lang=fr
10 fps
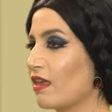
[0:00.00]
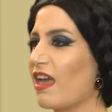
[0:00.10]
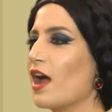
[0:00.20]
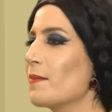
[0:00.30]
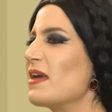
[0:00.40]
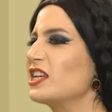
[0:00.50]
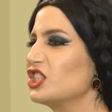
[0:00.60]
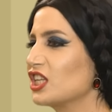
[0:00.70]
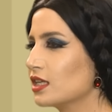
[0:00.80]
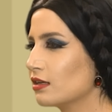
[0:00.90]
Si tu peux
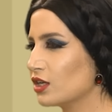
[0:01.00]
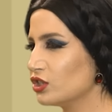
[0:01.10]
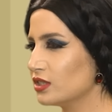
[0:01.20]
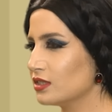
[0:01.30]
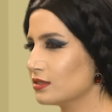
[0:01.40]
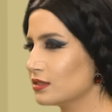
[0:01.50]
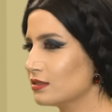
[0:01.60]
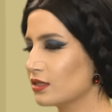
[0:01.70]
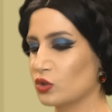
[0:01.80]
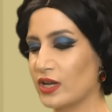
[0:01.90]
retrouver les haricots dans